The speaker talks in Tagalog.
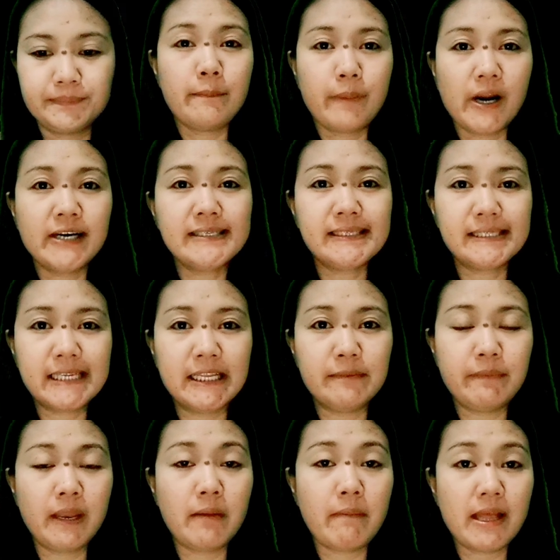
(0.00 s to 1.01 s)
Pero
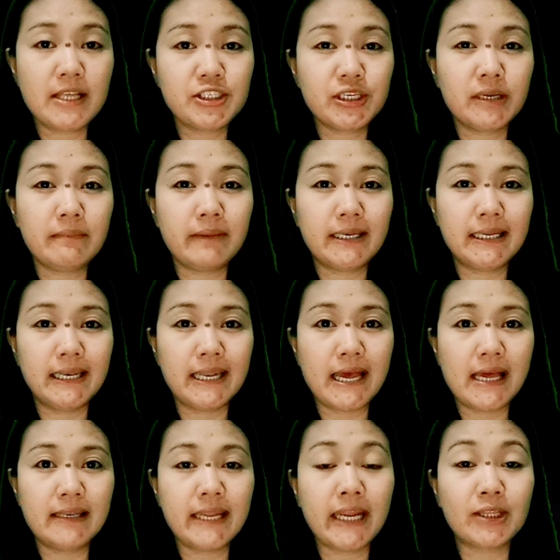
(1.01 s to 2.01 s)
still, may na mention naman
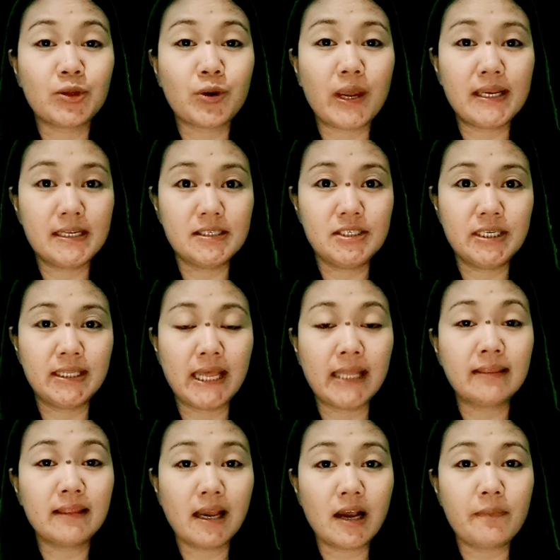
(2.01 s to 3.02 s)
nila na ito ay legit
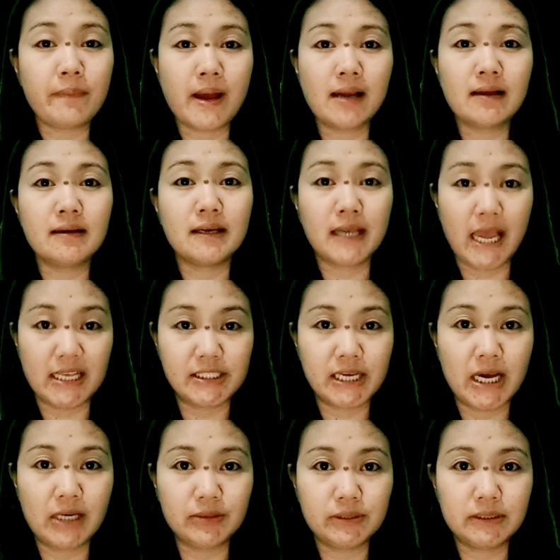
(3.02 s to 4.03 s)
at
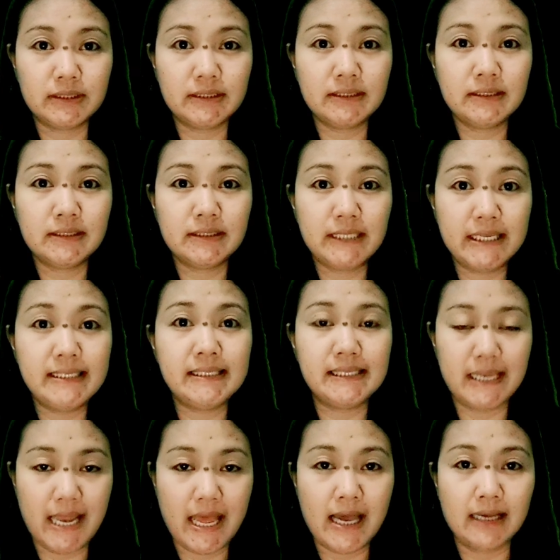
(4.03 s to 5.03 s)
nakapag-cash out din
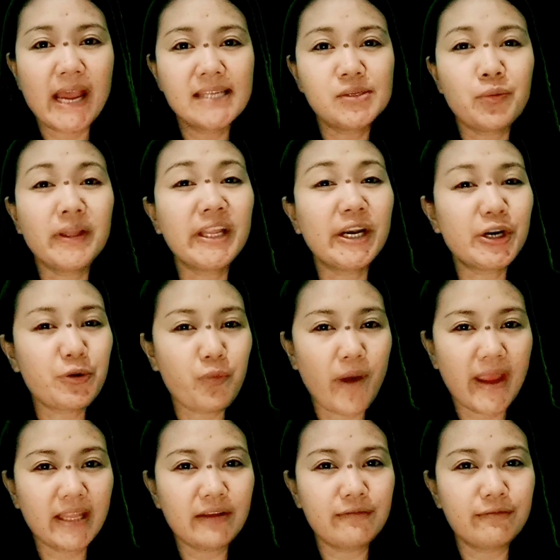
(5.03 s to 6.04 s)
sila. Guys, what are you
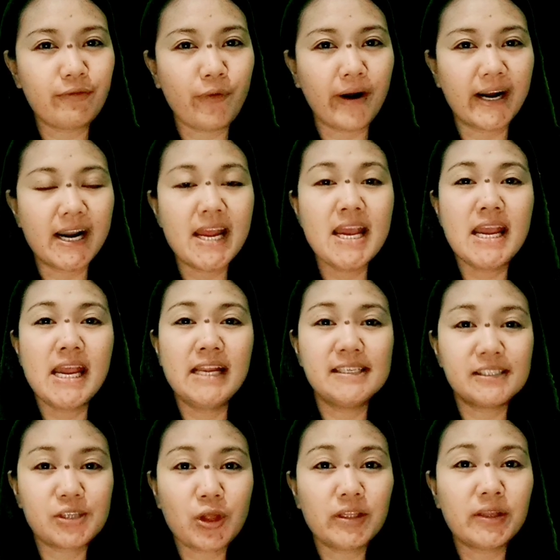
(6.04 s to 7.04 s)
waiting for?
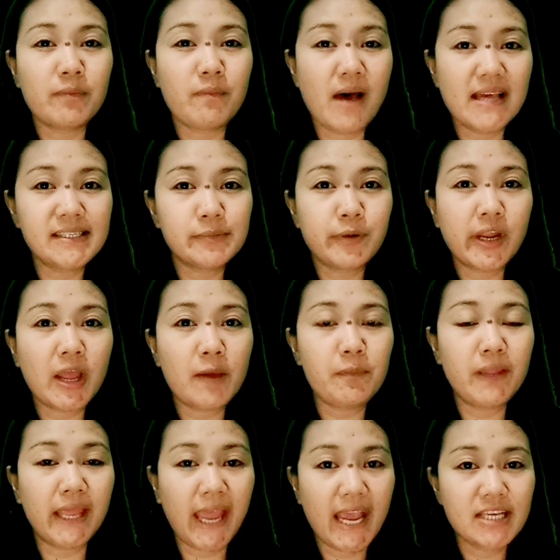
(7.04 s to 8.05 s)
Install the Bass Break
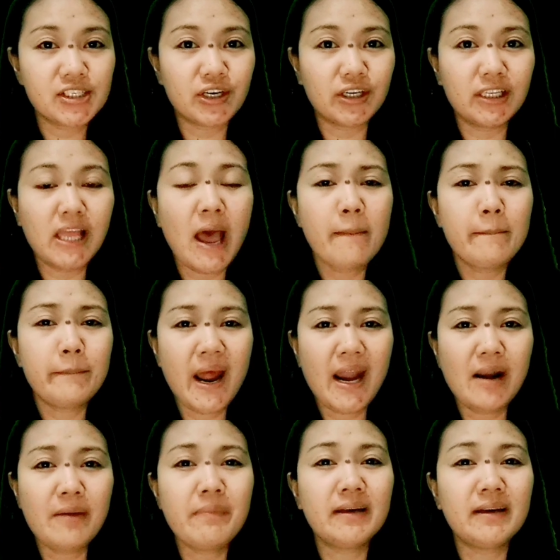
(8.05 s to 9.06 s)
application
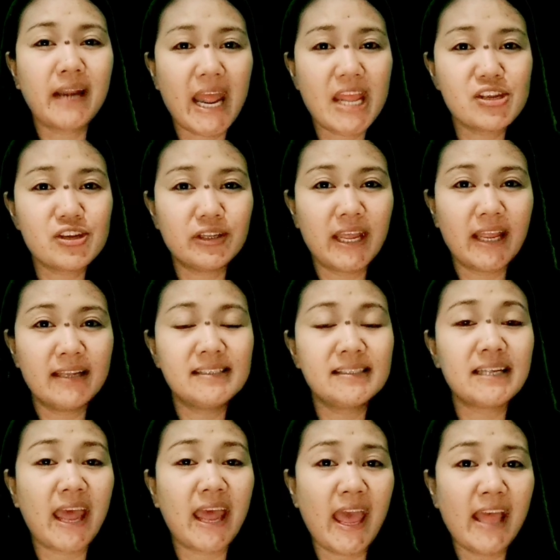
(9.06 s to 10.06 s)
para matry nyo din
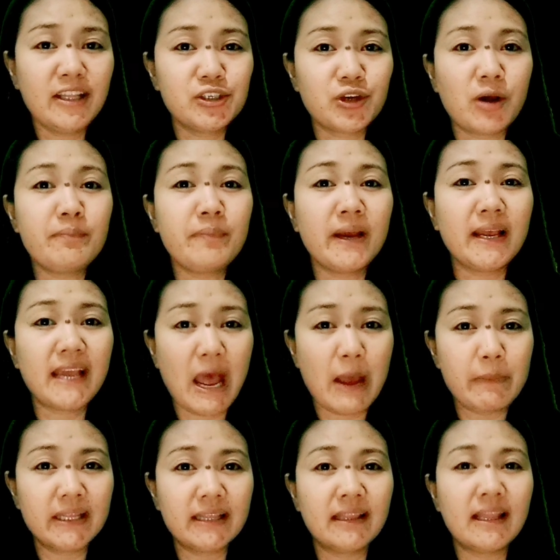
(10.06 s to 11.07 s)
sa Enjo ang
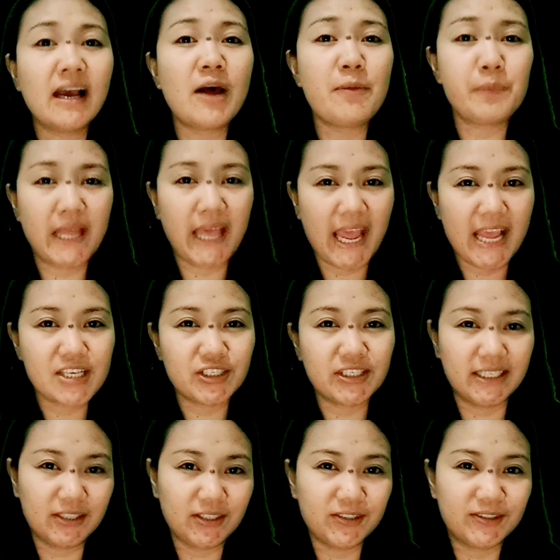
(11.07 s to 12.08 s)
paggamit ng application
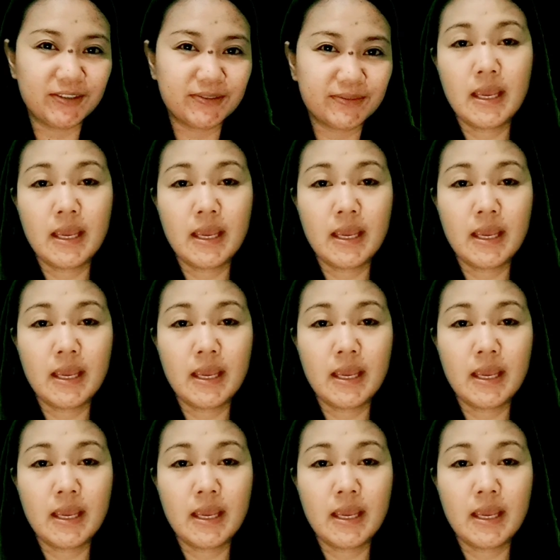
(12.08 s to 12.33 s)
na to.